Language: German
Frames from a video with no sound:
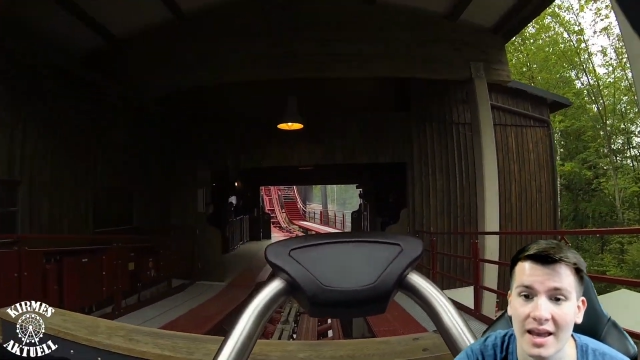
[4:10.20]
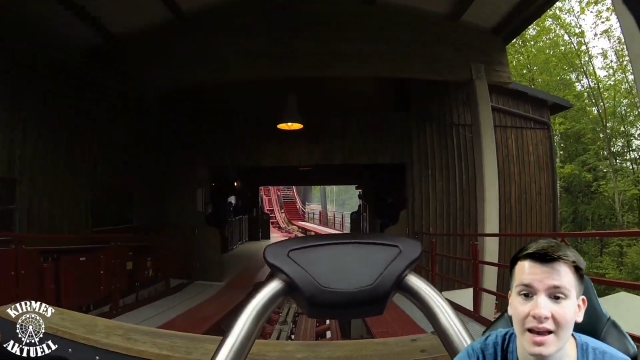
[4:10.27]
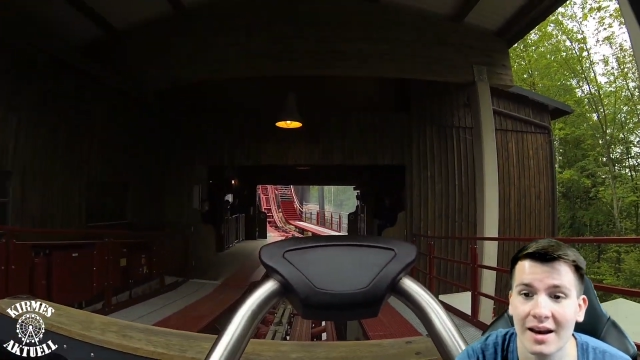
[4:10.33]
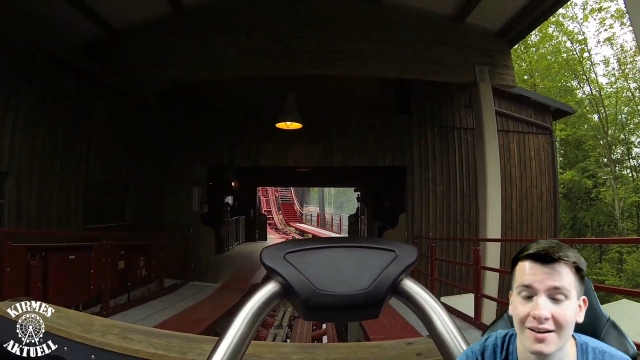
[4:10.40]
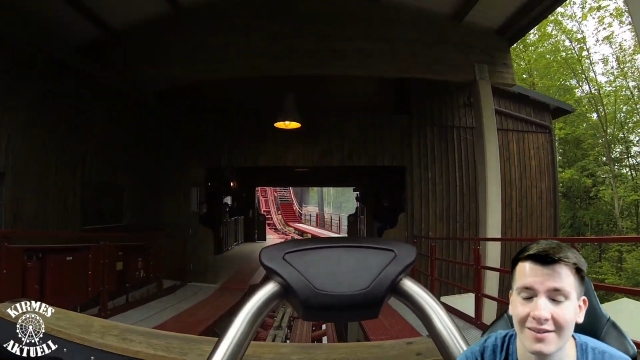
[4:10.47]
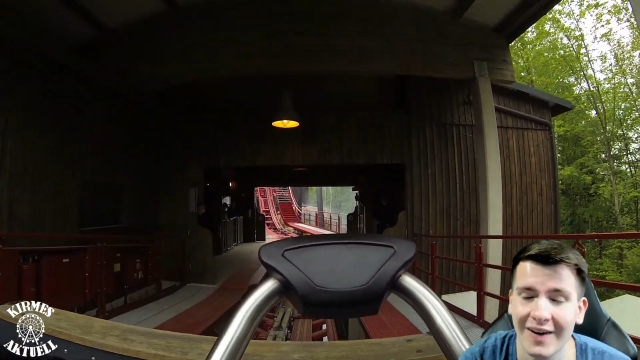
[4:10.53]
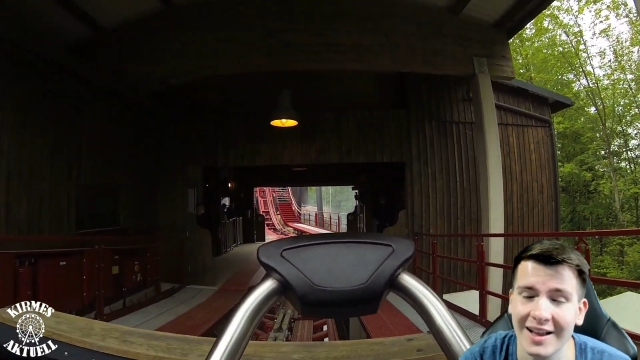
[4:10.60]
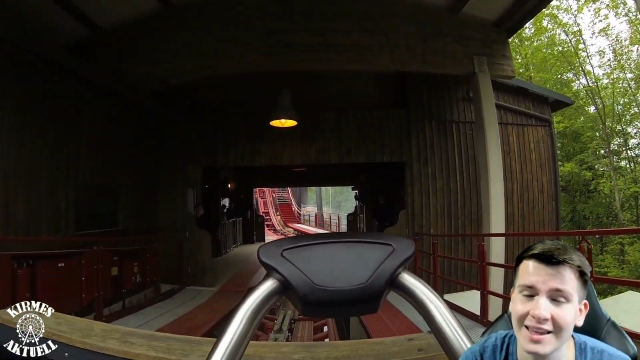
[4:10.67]

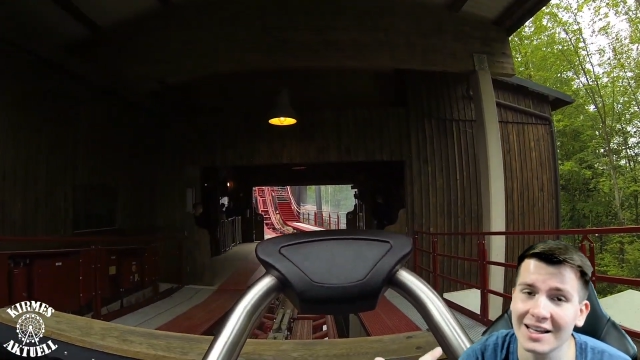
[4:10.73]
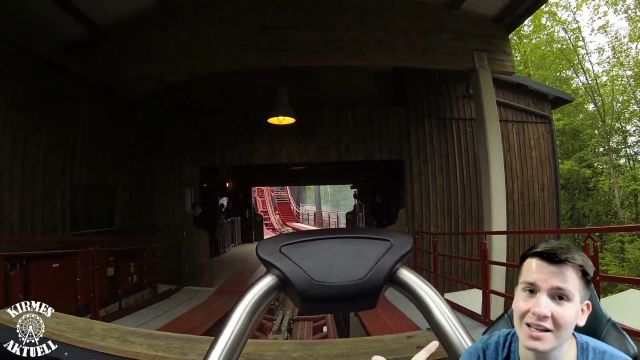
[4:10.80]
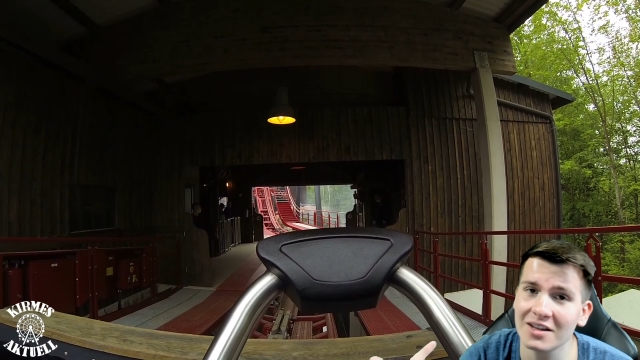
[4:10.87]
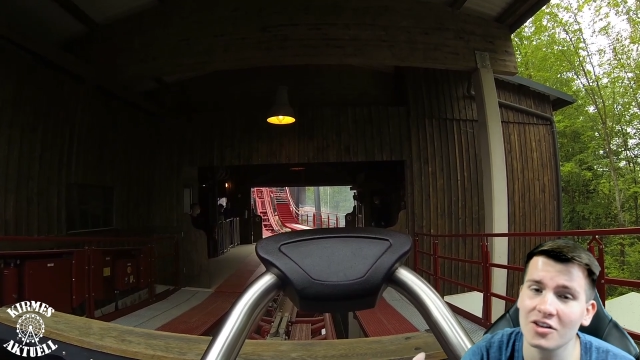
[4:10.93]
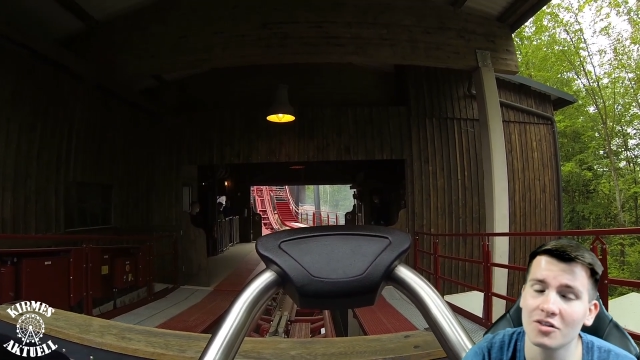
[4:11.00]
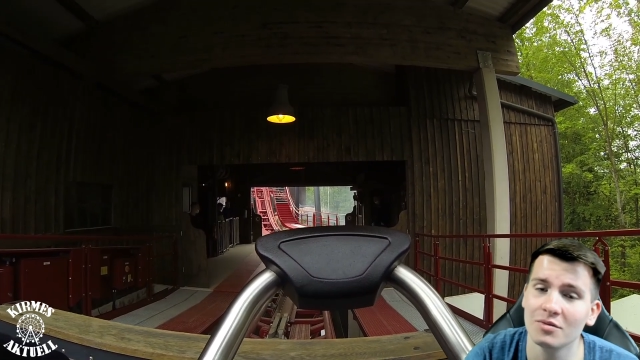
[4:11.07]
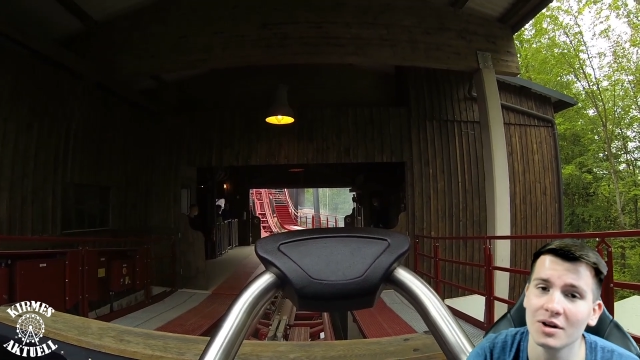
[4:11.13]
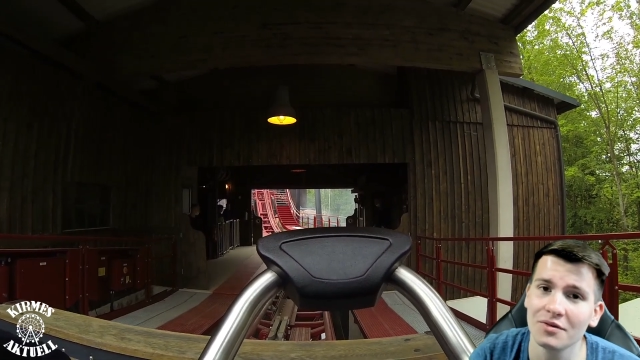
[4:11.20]
Was ich
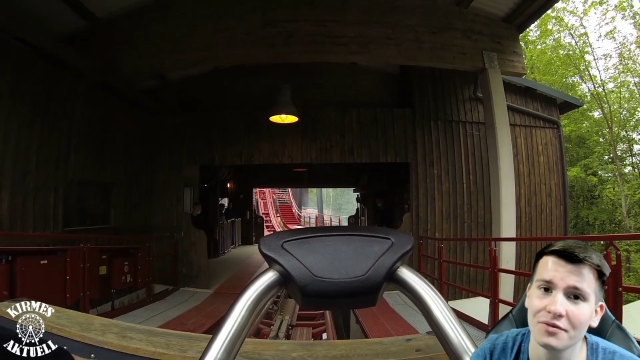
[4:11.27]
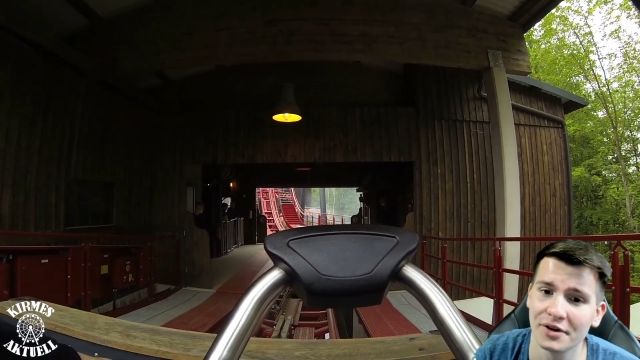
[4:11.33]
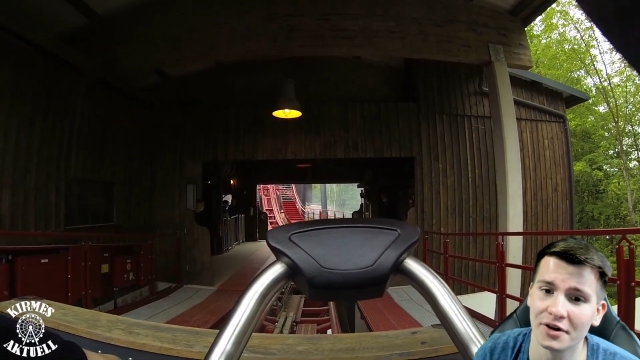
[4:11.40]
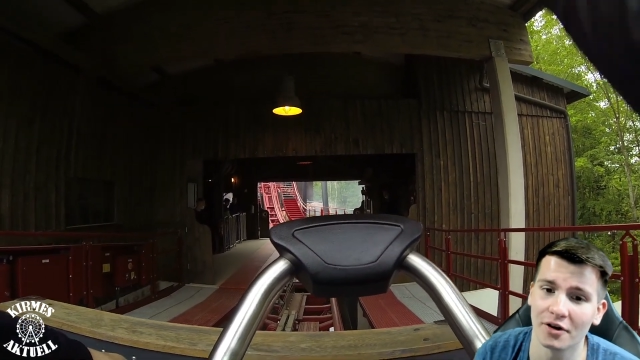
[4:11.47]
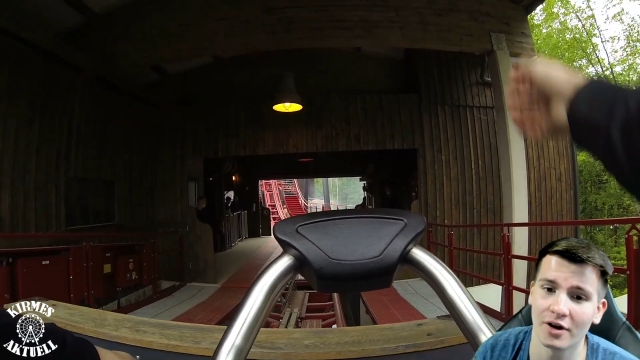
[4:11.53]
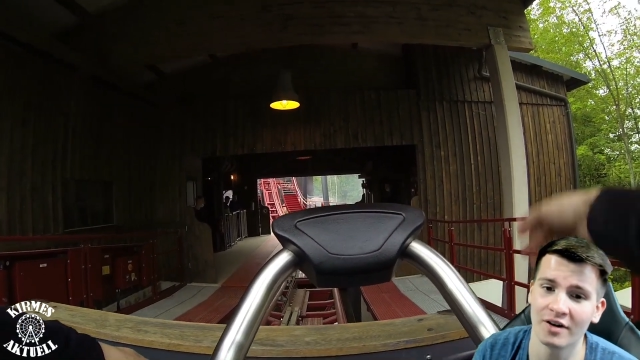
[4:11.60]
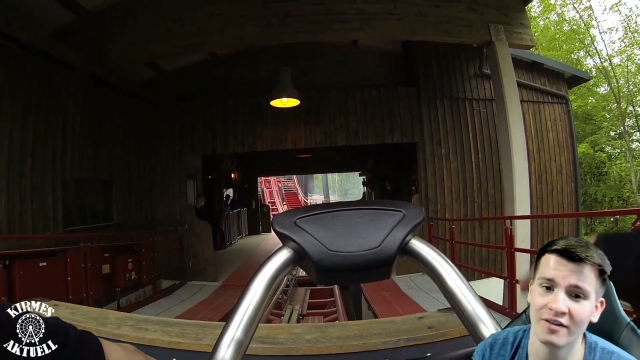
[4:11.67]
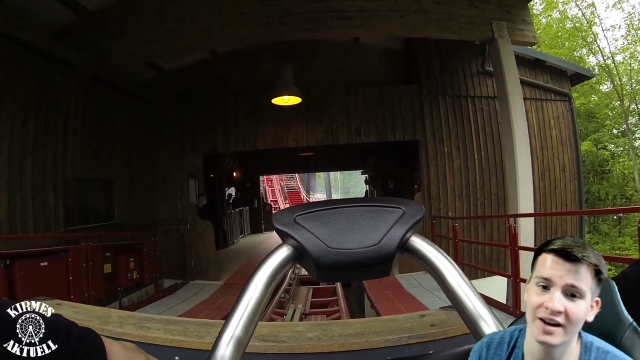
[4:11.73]
jetzt zum Liften
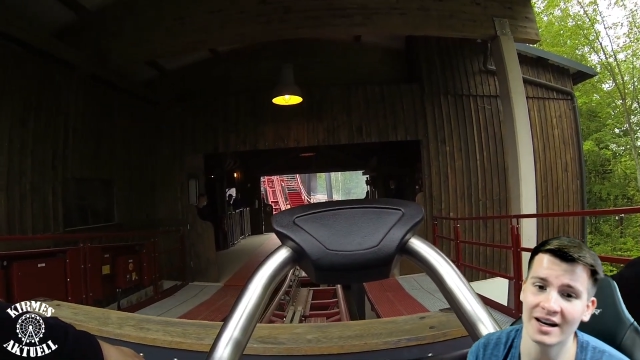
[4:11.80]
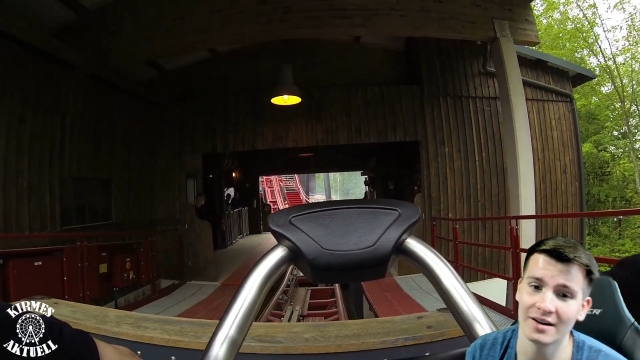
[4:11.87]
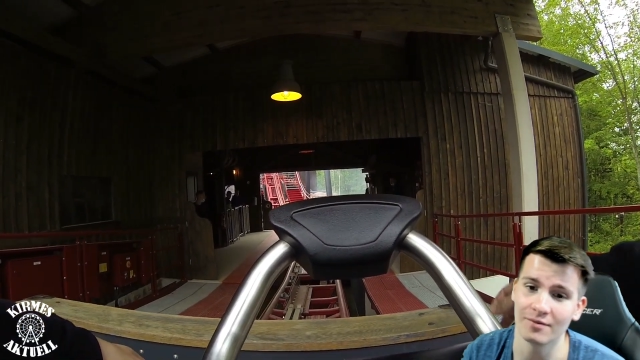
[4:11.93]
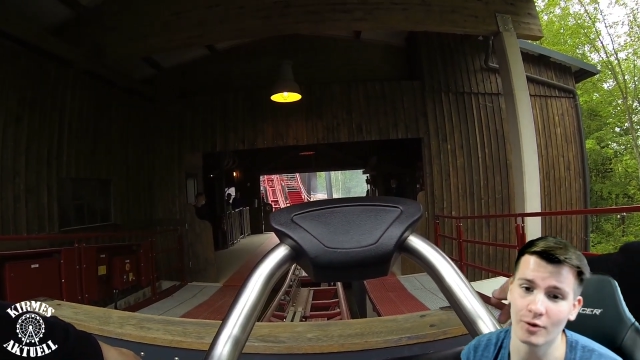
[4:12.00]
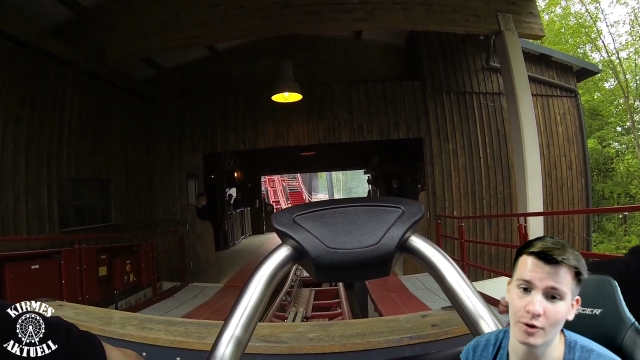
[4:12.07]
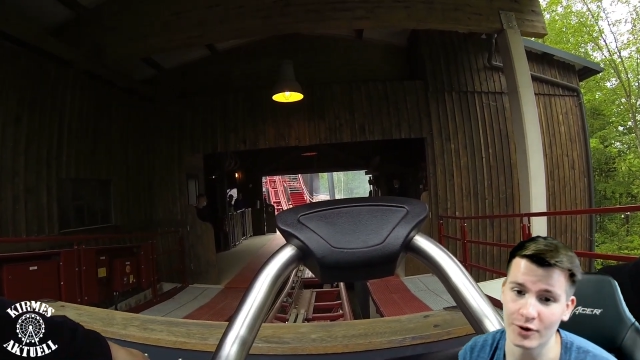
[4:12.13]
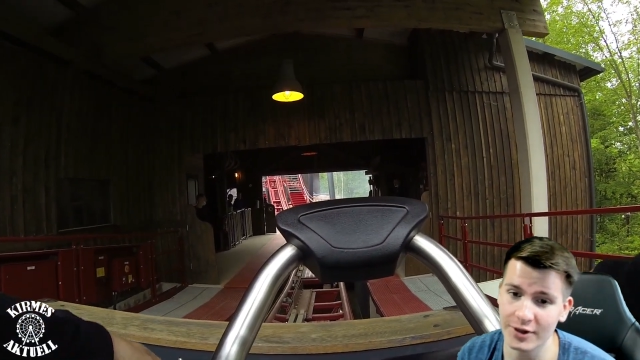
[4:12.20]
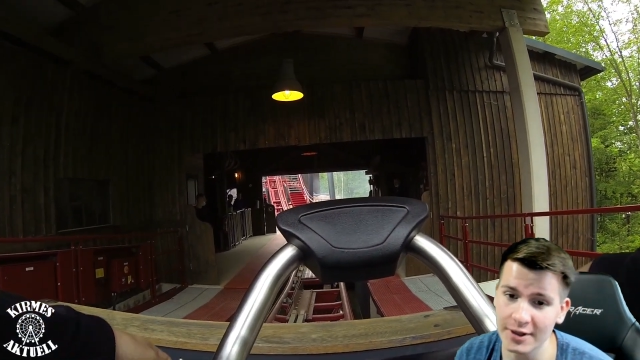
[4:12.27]
noch erwähnen
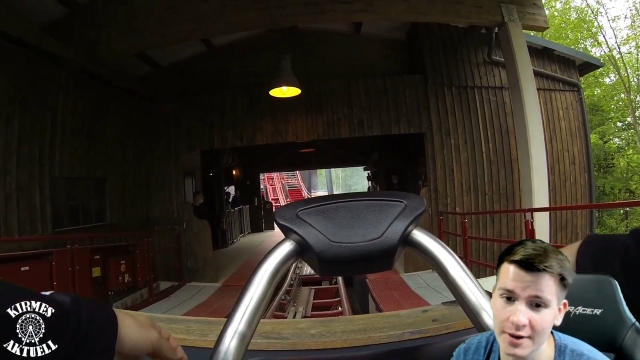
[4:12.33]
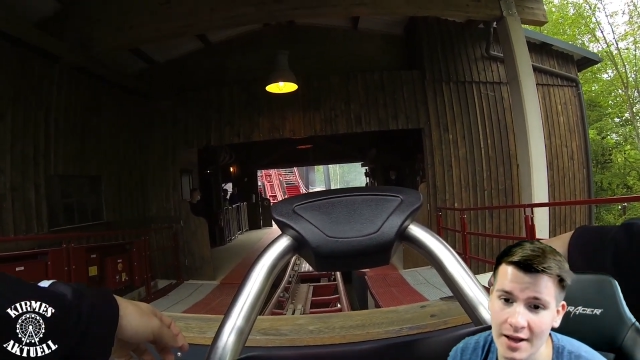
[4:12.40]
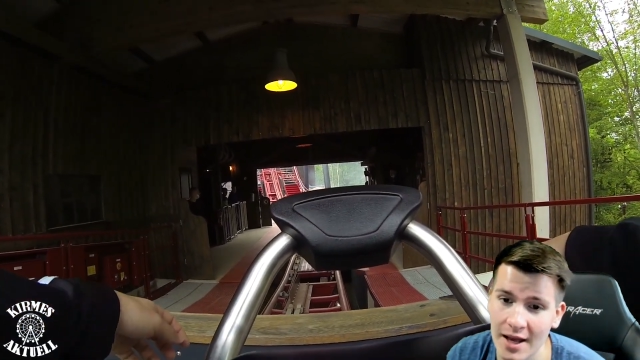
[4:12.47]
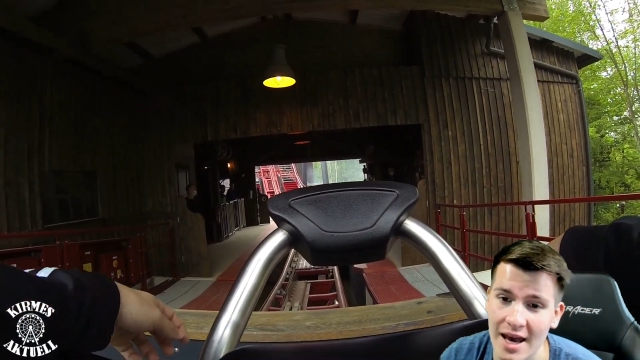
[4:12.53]
wollte,